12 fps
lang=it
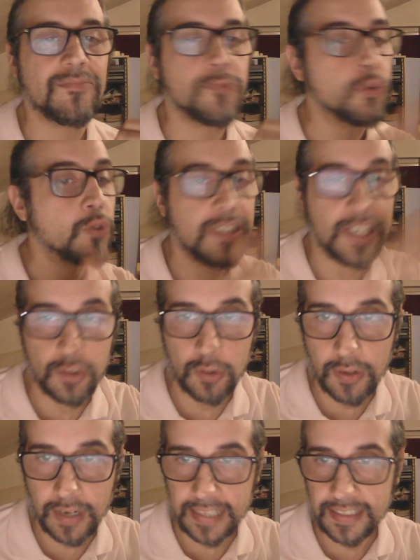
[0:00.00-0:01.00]
non
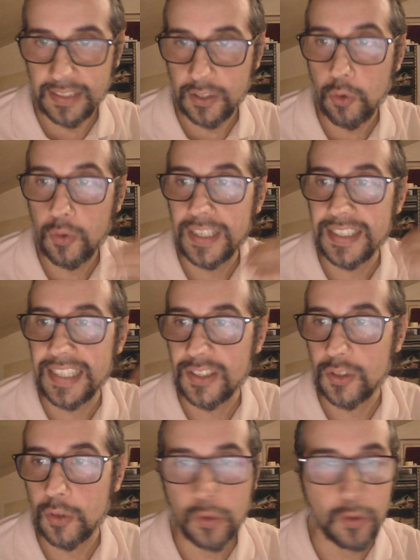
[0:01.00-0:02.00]
esistono ragazzi non
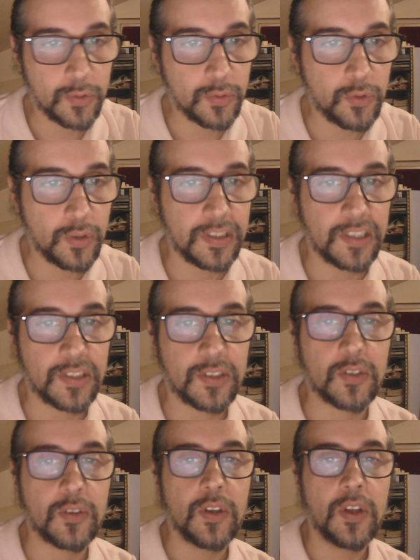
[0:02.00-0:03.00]
esistono non
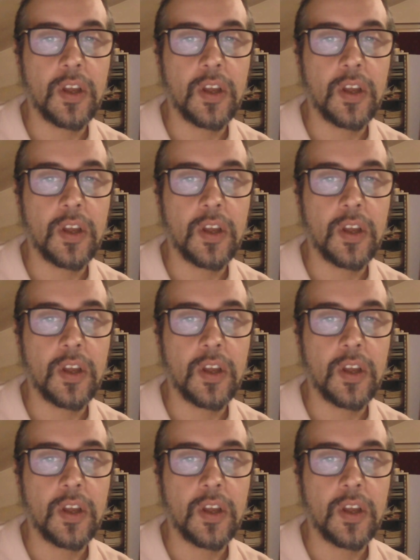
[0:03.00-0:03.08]
esistono